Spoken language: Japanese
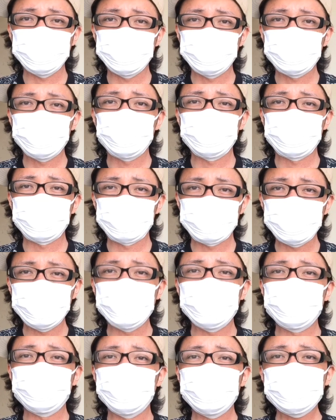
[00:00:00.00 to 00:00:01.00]
いようなの
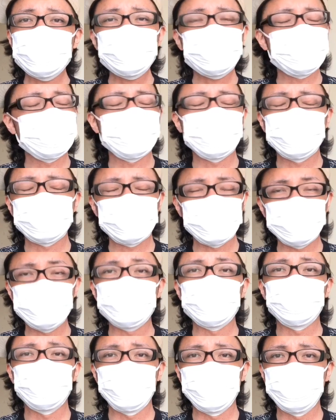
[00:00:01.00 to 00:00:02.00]
でまだまだ治
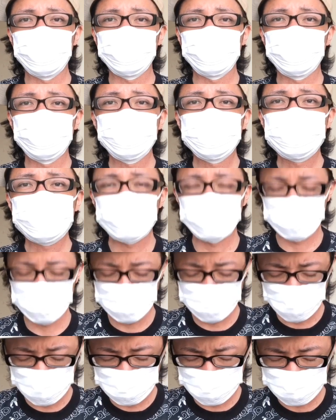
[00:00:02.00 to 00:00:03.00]
療が
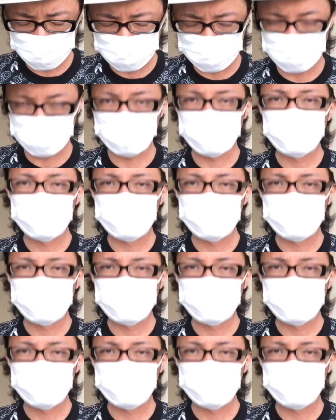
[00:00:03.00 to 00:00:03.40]
続いていきます、